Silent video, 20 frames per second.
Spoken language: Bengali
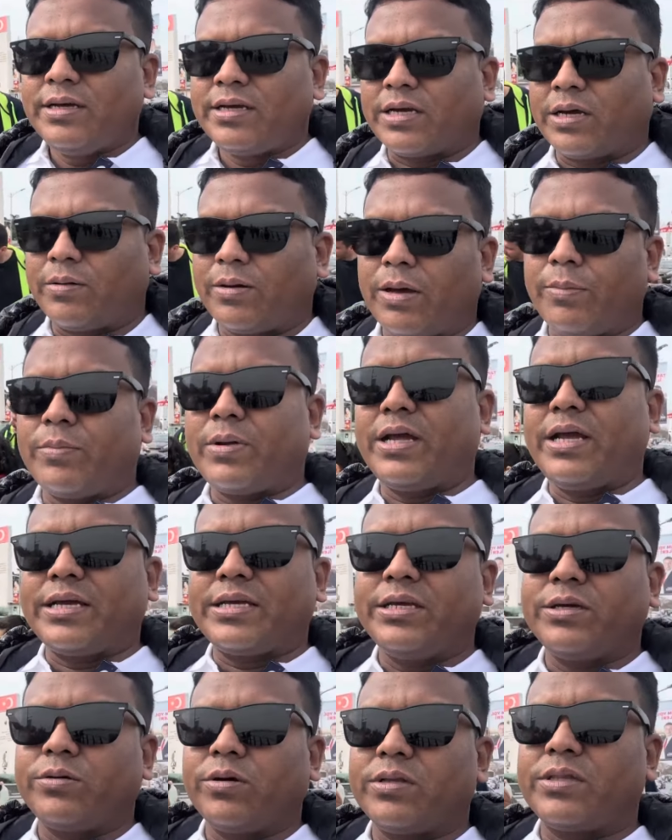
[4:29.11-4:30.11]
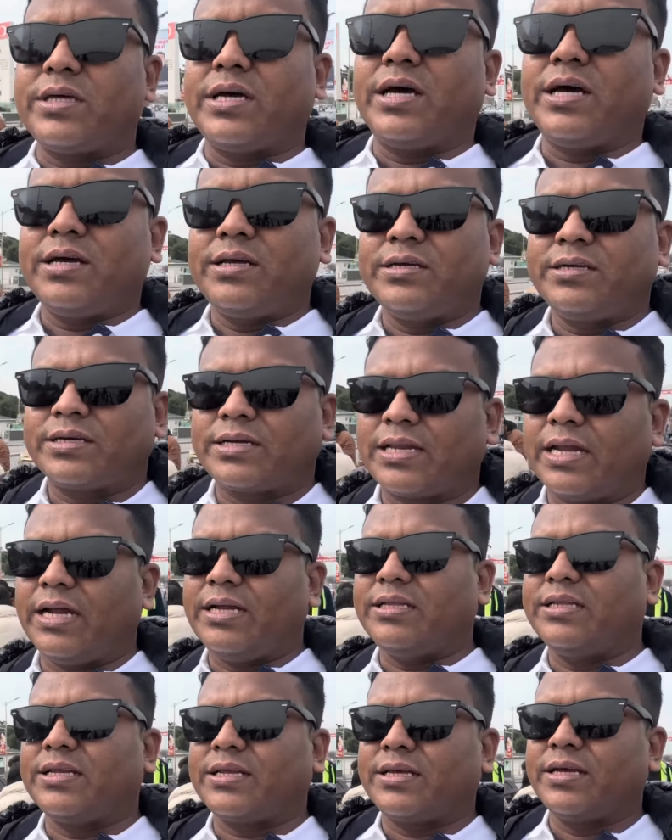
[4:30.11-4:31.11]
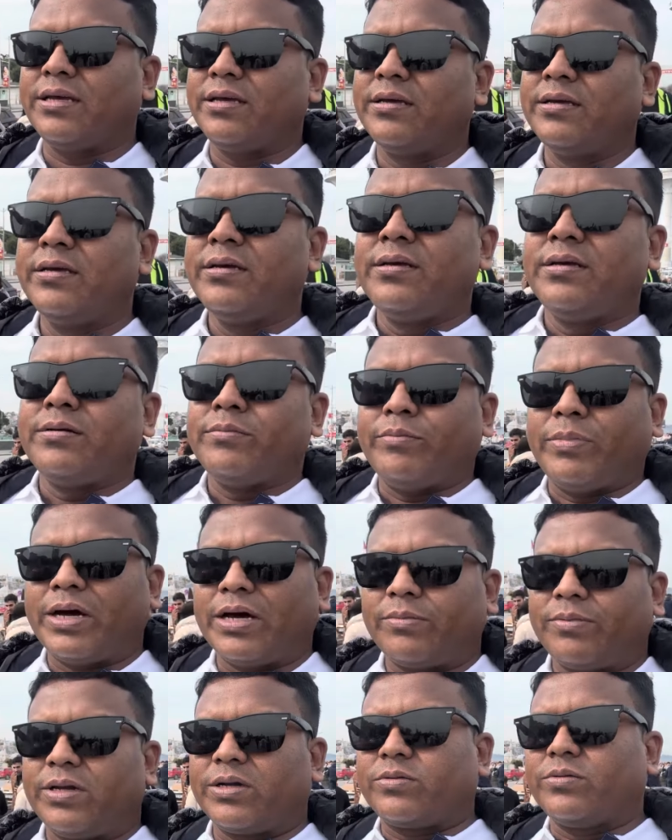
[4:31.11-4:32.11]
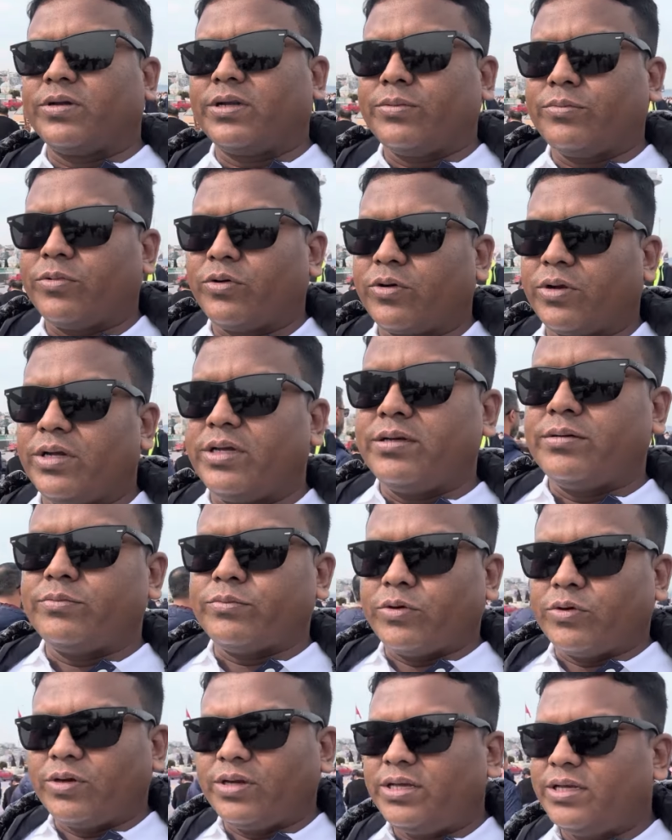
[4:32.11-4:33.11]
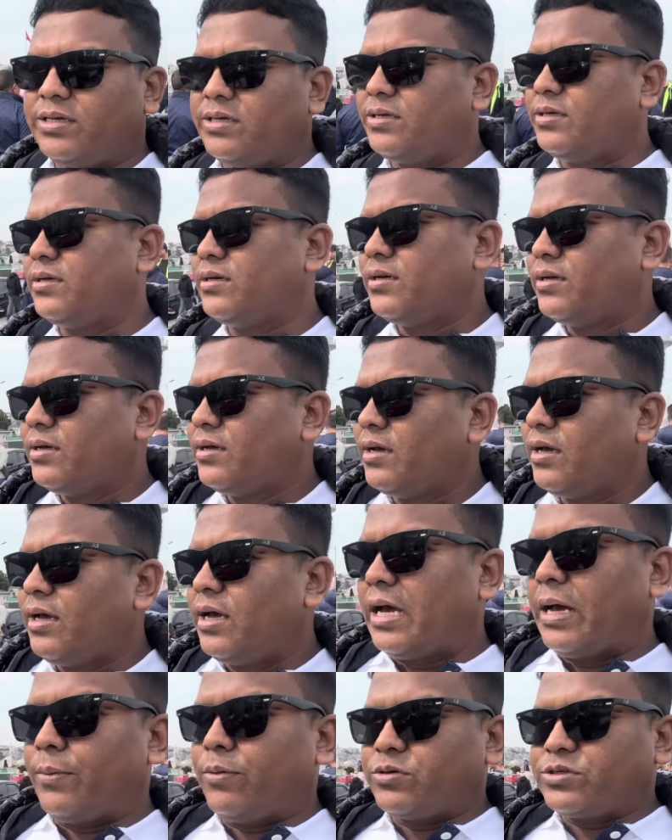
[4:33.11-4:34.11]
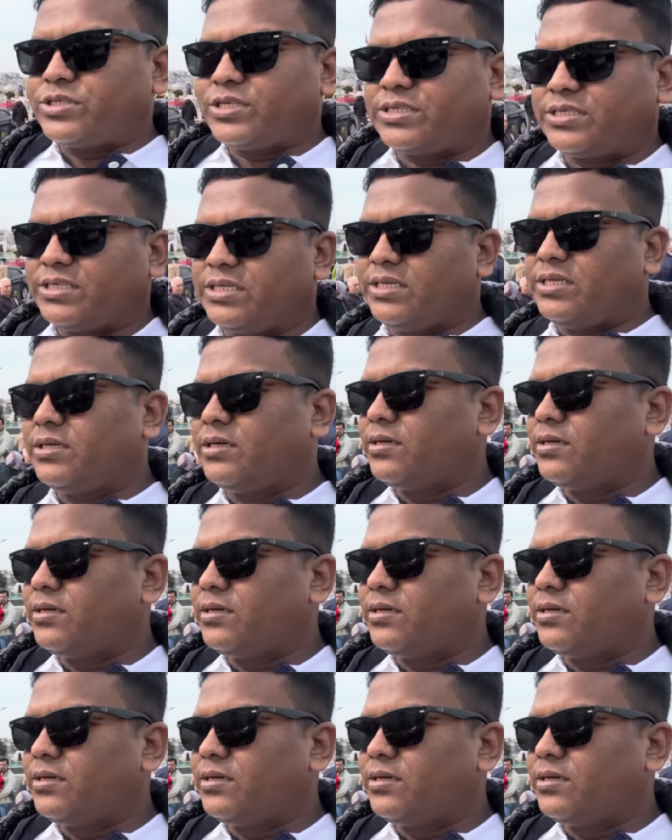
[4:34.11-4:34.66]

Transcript: কারণ আমরা একই কথা ক্লায়েন্টদেরকে বারবার করে বলি বলি এবং সেটি